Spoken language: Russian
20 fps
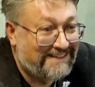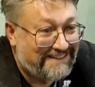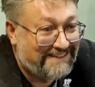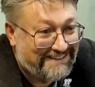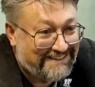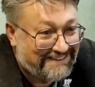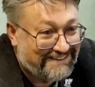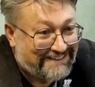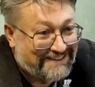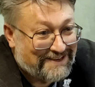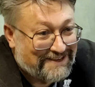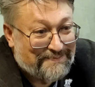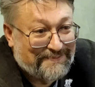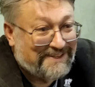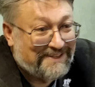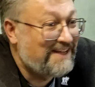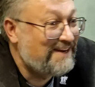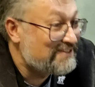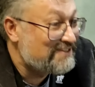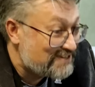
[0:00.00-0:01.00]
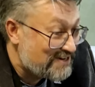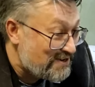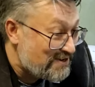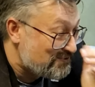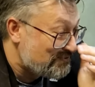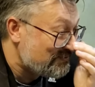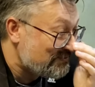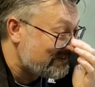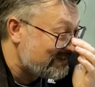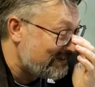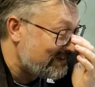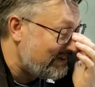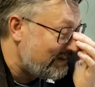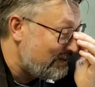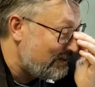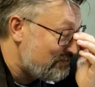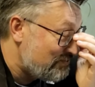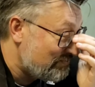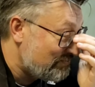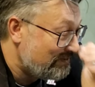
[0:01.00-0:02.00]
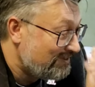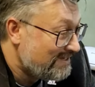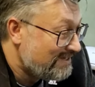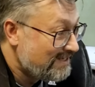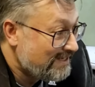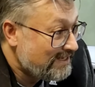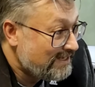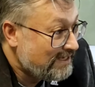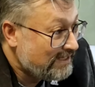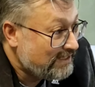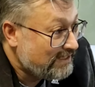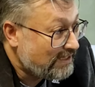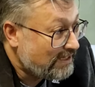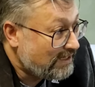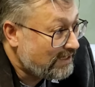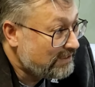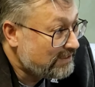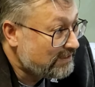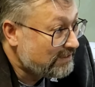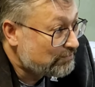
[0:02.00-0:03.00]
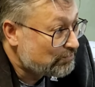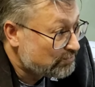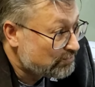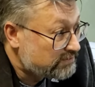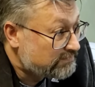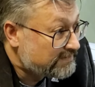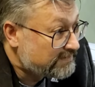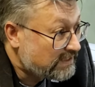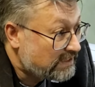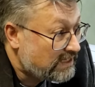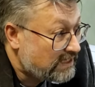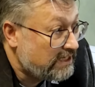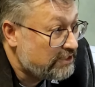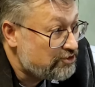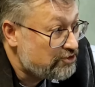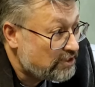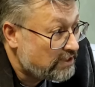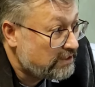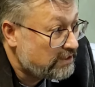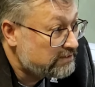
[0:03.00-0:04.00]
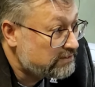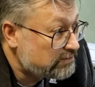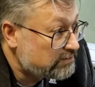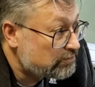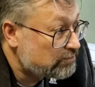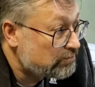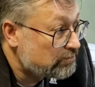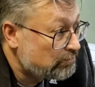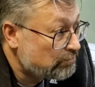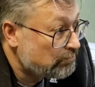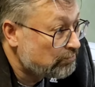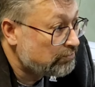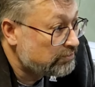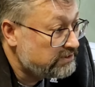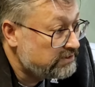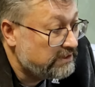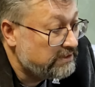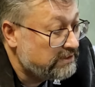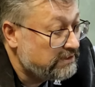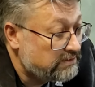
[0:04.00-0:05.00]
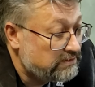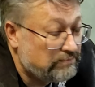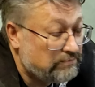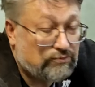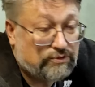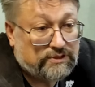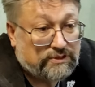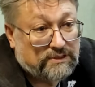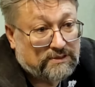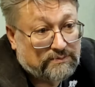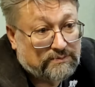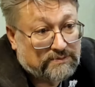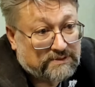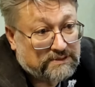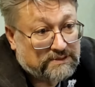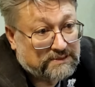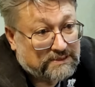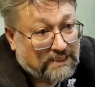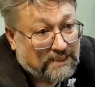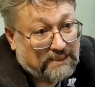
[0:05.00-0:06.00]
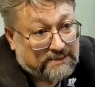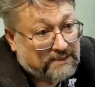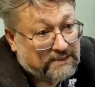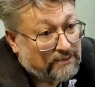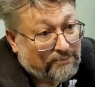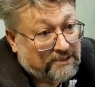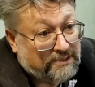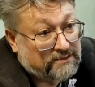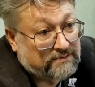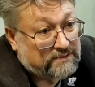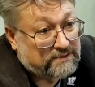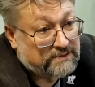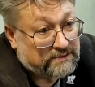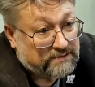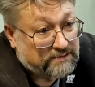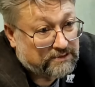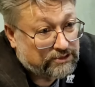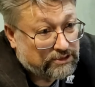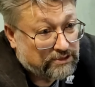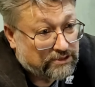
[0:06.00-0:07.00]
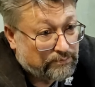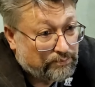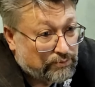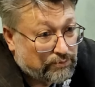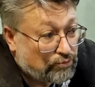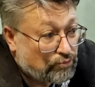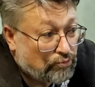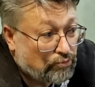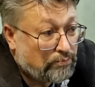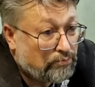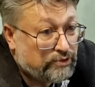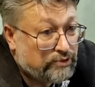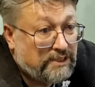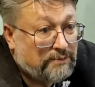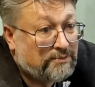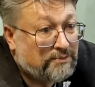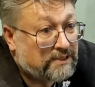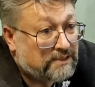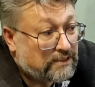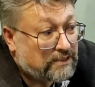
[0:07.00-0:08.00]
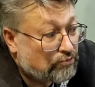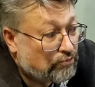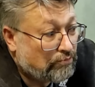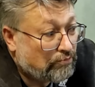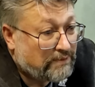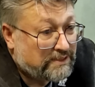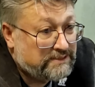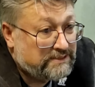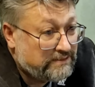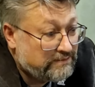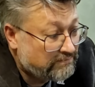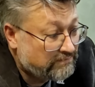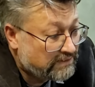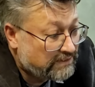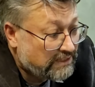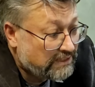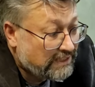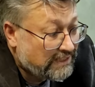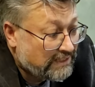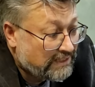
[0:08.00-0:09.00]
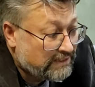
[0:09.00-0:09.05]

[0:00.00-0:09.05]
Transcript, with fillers: и как бы я решаю эту задачу. Э, то есть вторая часть, что деньги сегодня стали зарабатываться совершенно по-другому, не было такого мотива.